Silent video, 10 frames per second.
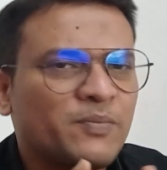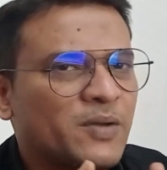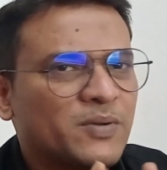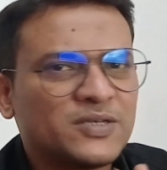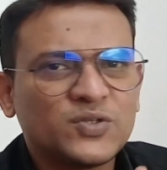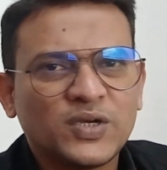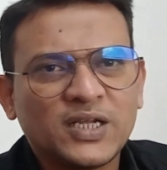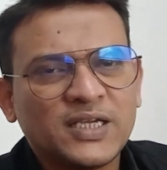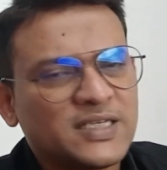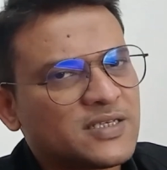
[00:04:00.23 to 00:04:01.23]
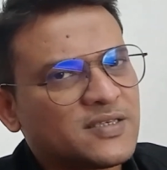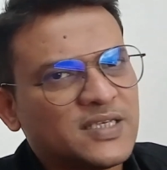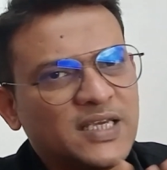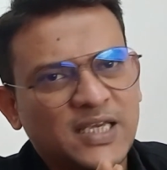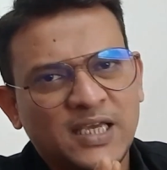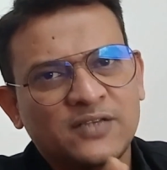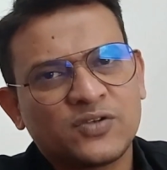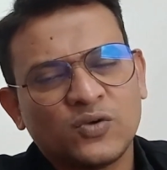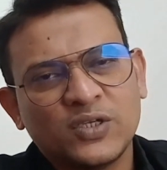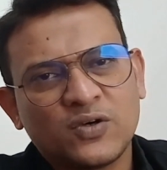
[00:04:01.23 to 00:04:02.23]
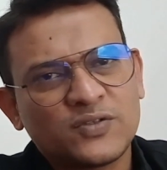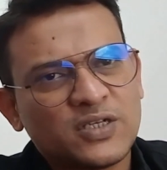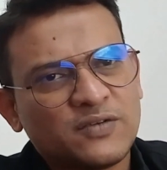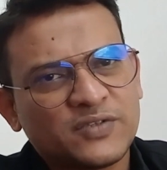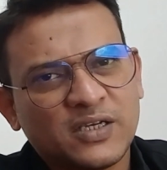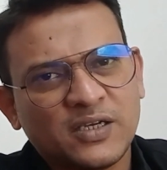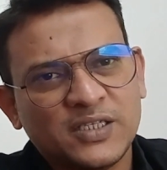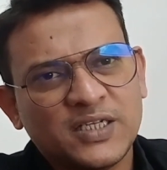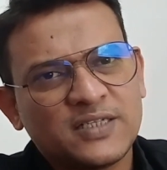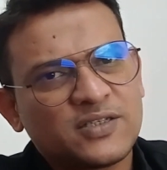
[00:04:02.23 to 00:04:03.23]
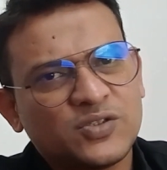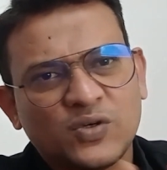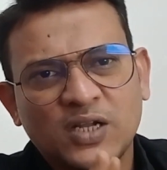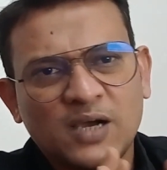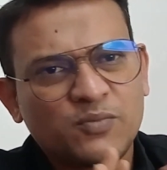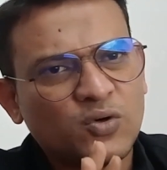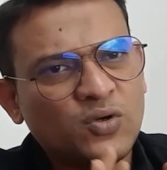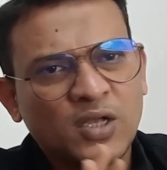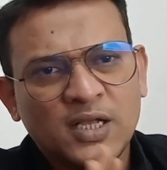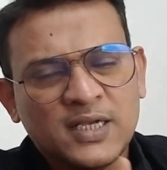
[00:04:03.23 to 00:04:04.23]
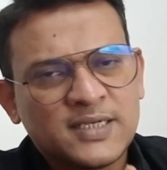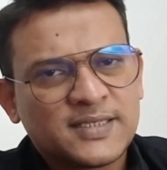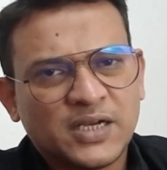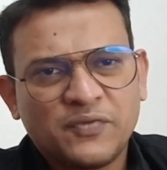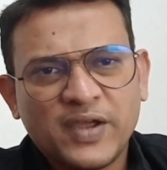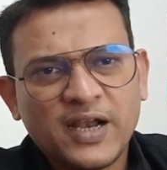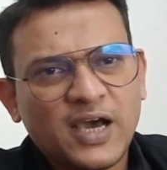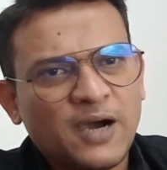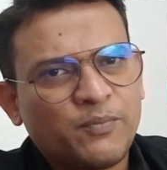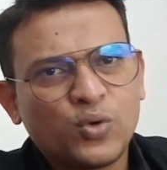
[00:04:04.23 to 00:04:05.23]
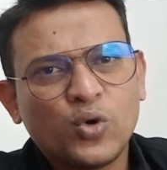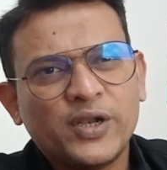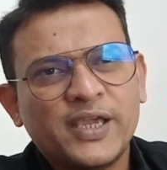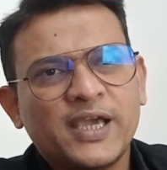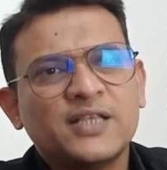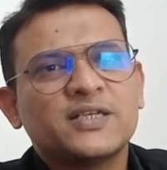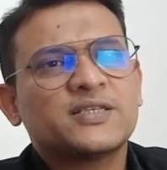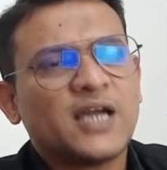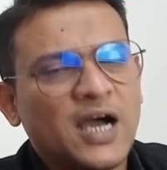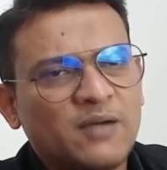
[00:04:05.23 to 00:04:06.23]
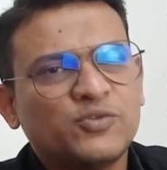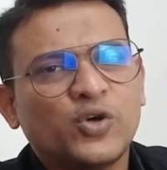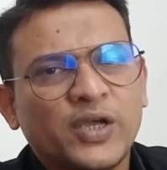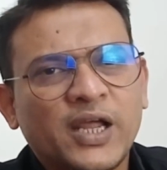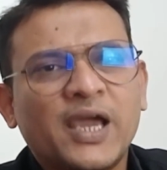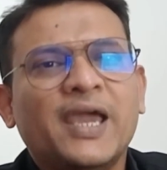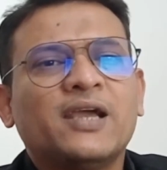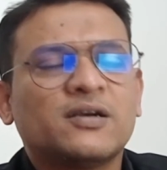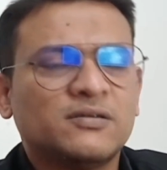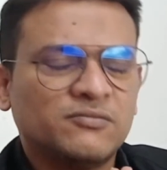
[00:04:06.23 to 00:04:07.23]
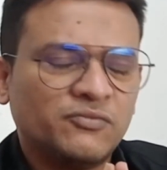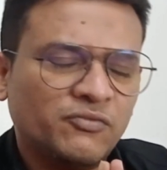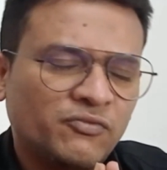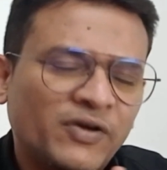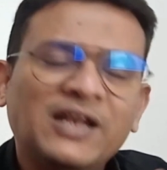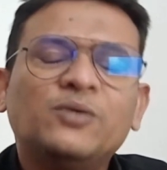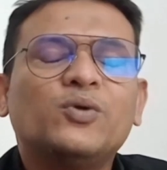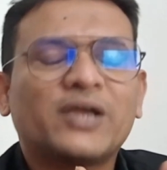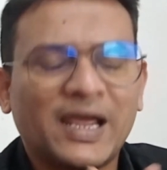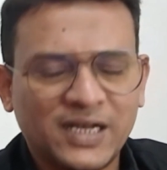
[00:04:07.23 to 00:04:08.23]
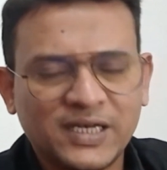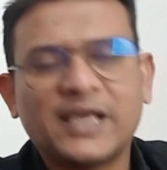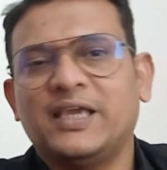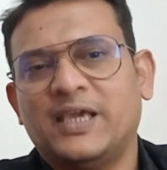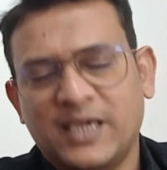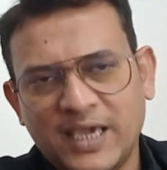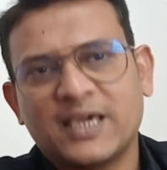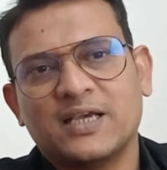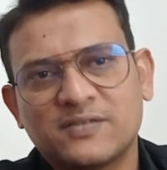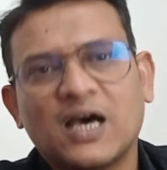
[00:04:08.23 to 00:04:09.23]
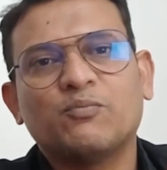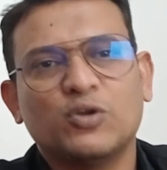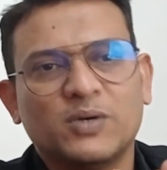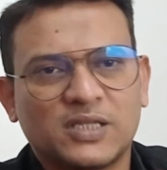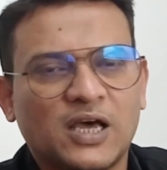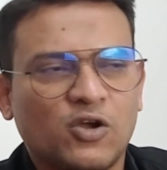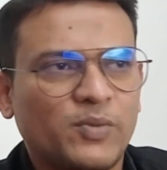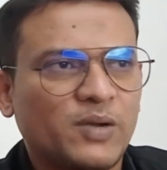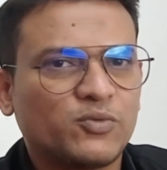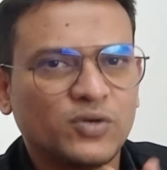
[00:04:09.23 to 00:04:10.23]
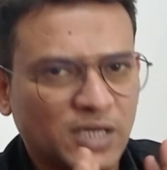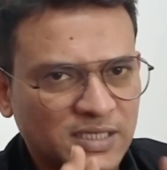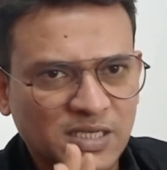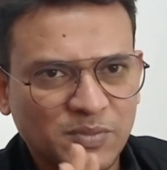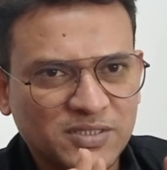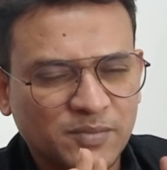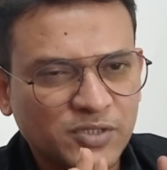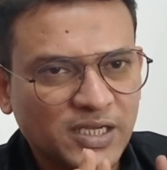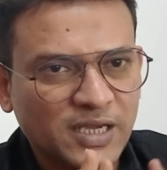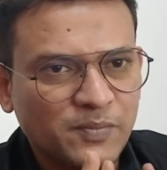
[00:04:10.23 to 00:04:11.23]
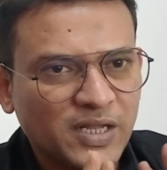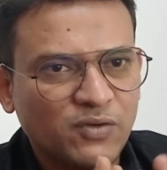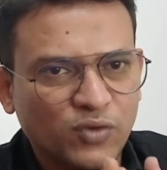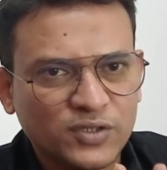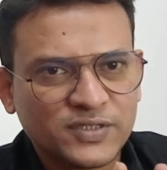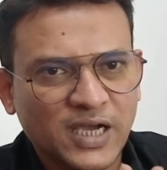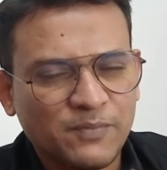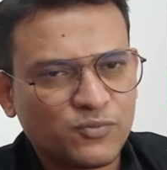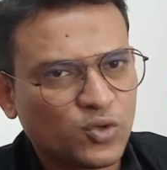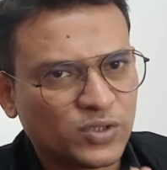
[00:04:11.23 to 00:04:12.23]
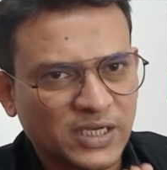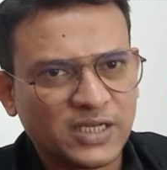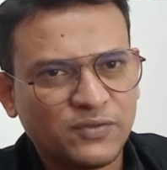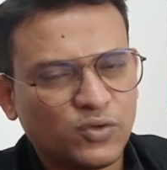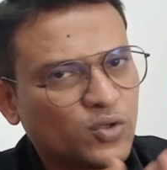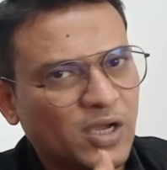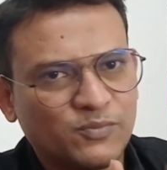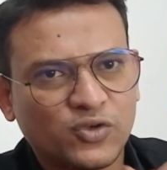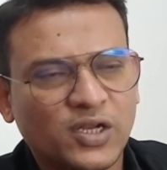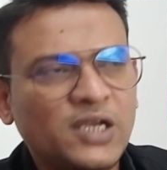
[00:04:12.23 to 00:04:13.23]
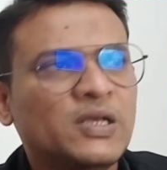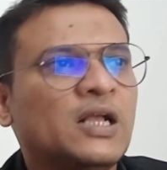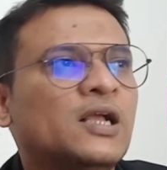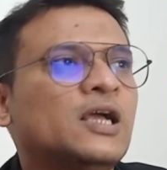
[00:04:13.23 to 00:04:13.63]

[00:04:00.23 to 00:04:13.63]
आपके पास जो है ना एस एस सी ई सऊदी काउंसिल ऑफ इंजीनियर से जो है ना आपको सर्टिफिकेट अप्रूव नहीं है जिस आप जो है ना एक वैल्यूबल कैंडिडेट नहीं है एक एग्जाम्पल बता रहा हूं मैं आपको ऐसा मत समझिए कि मेरे वर्ड से आपको तकलीफ हो तो आई एम सॉरी